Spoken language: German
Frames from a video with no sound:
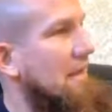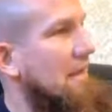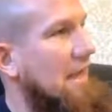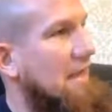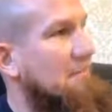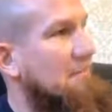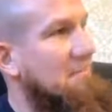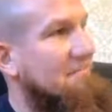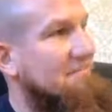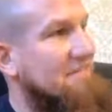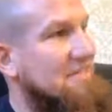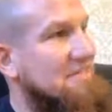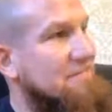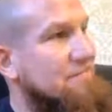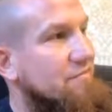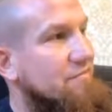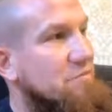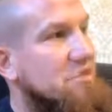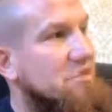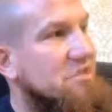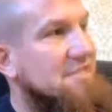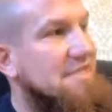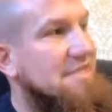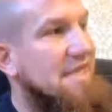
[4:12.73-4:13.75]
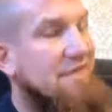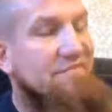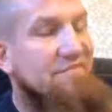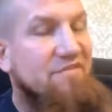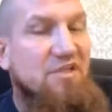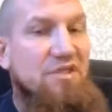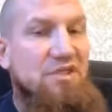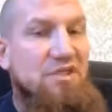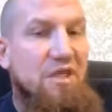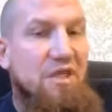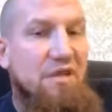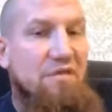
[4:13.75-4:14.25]
aber was für mich sehr
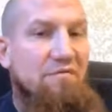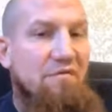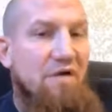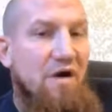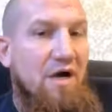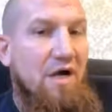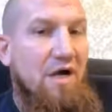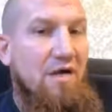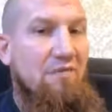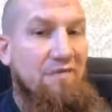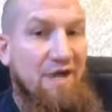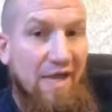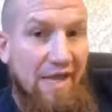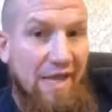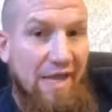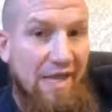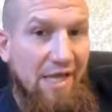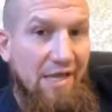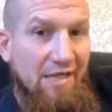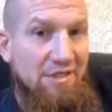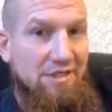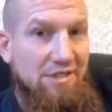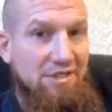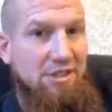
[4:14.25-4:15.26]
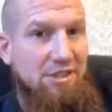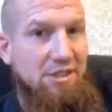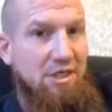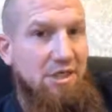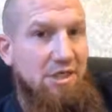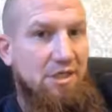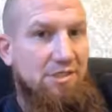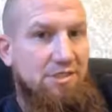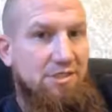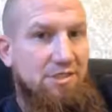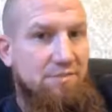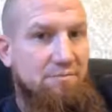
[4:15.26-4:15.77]
wichtig war, war
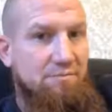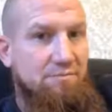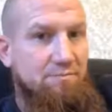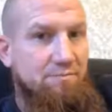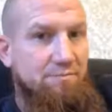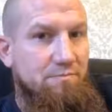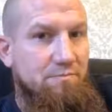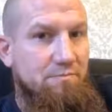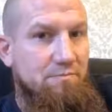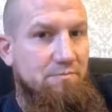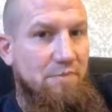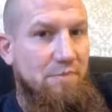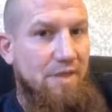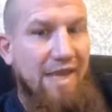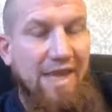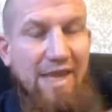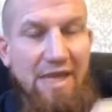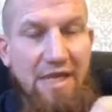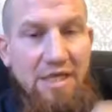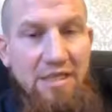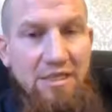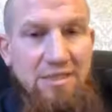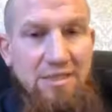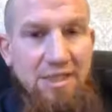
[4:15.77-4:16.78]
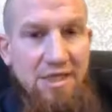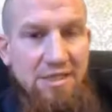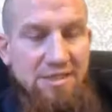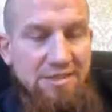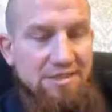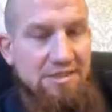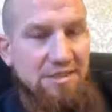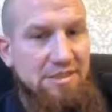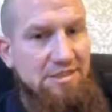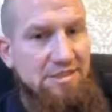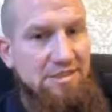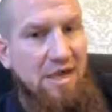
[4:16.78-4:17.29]
Ehrlichkeit. Ehrlichkeit
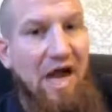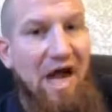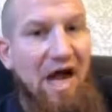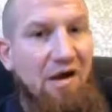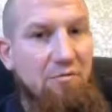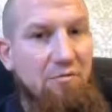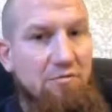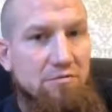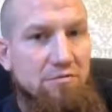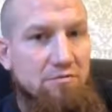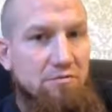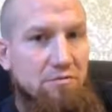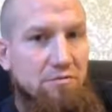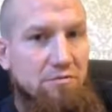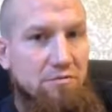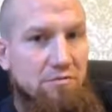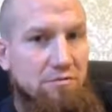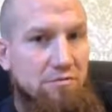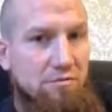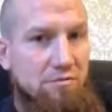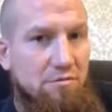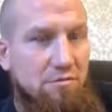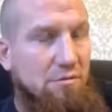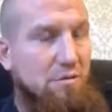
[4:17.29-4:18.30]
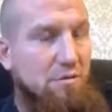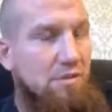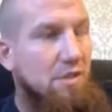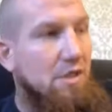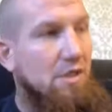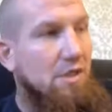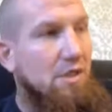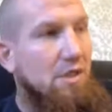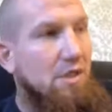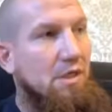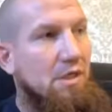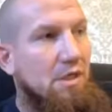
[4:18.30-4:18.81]
ist das A und O.
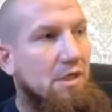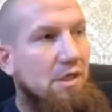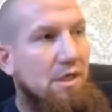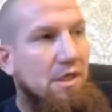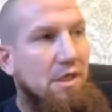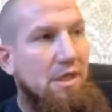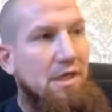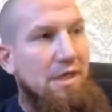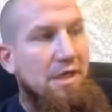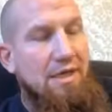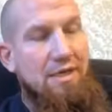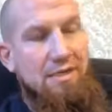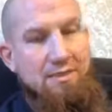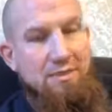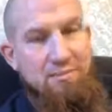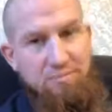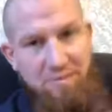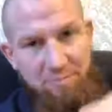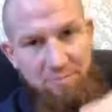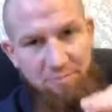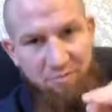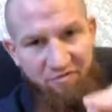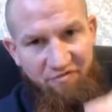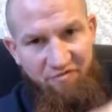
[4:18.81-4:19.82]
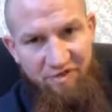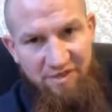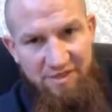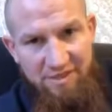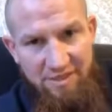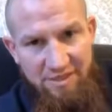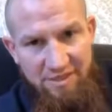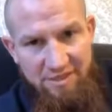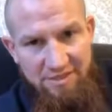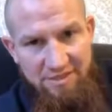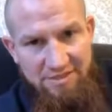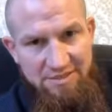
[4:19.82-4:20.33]
Der Prophet
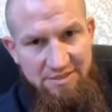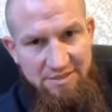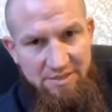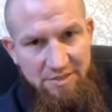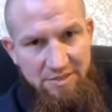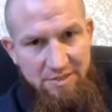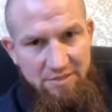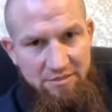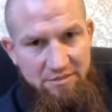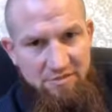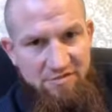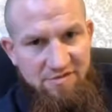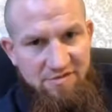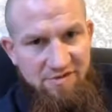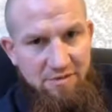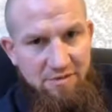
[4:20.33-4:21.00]
sagt,